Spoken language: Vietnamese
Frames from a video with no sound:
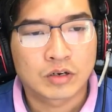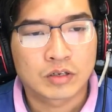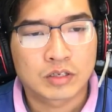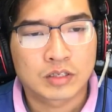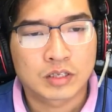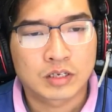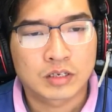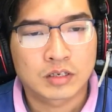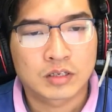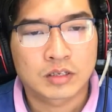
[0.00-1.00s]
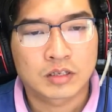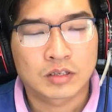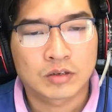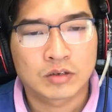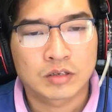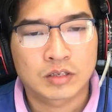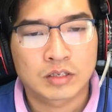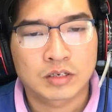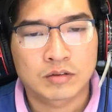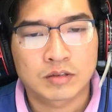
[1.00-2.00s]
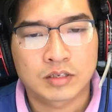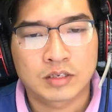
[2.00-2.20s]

"Cái chum này để nhốt ma gà."